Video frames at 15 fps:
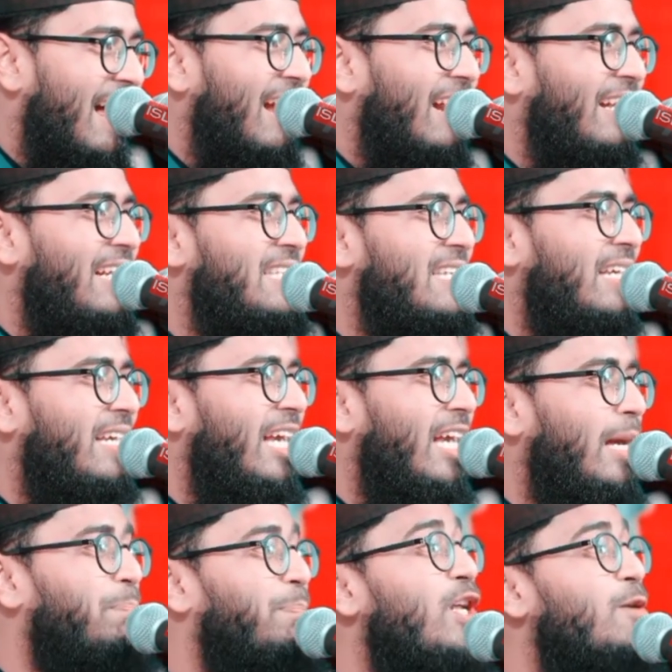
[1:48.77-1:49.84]
আর নিজেকে
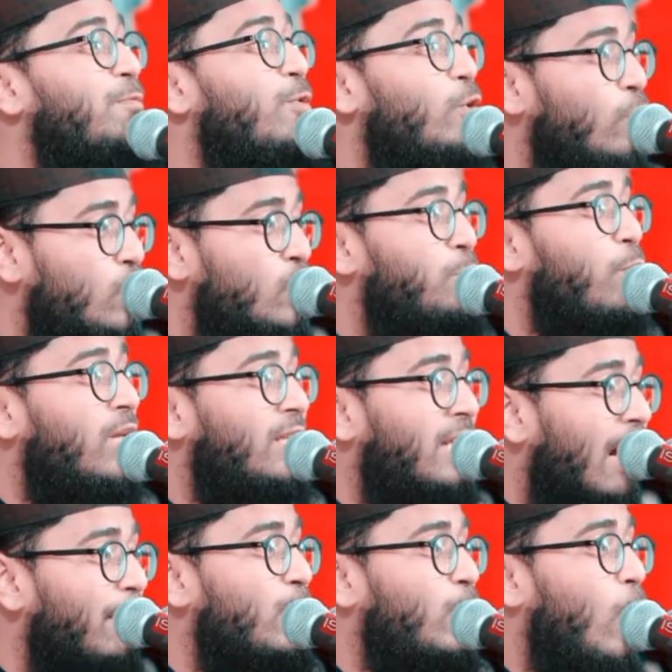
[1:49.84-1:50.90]
বীর পুরুষ বলে
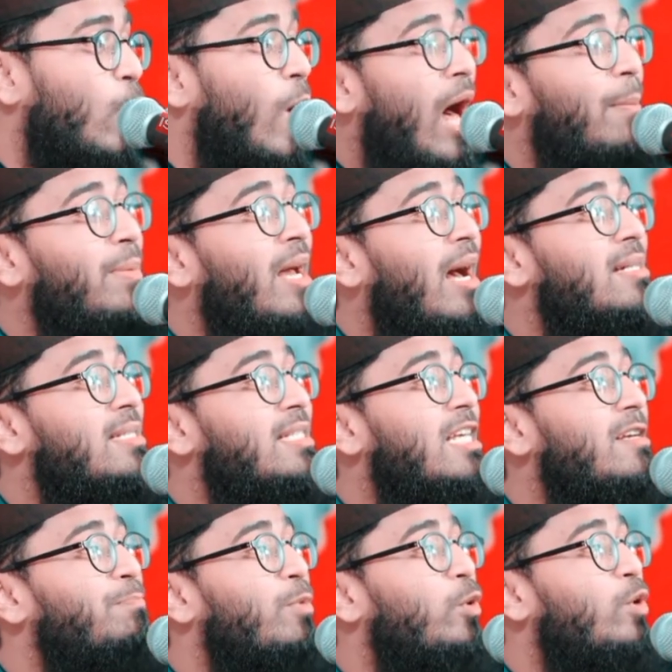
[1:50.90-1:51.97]
দাবি করো আমি
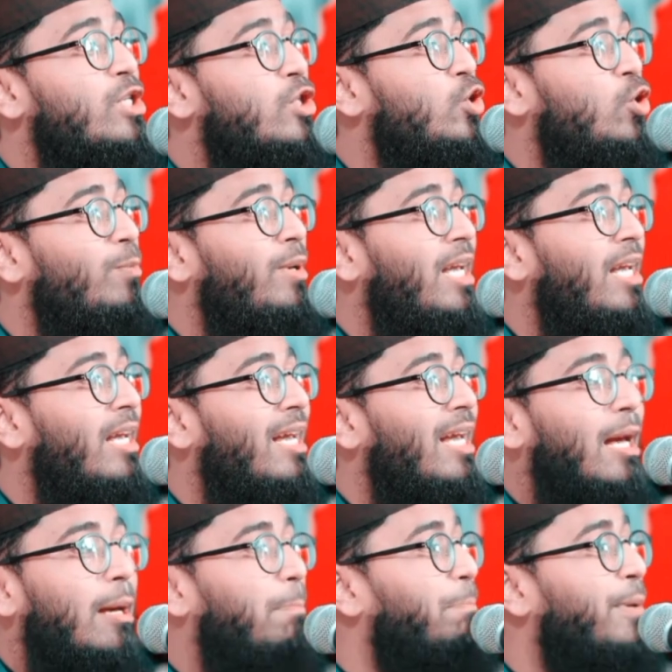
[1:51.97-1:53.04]
আসিফ বলছি তুমি
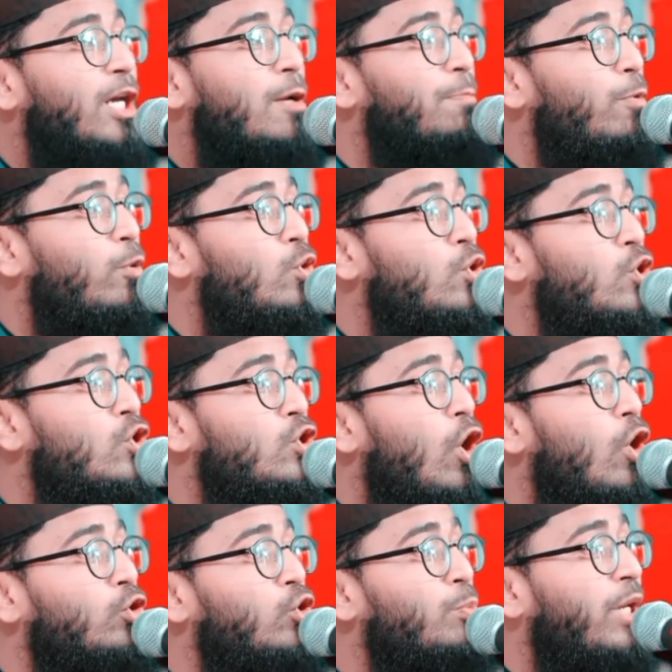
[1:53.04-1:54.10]
বীর পুরুষ
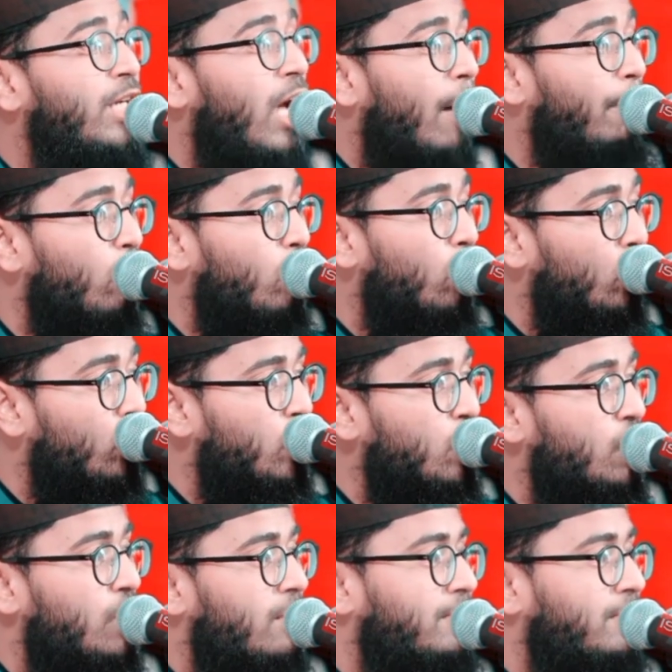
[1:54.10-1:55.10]
নও তুমি কাপুরুষ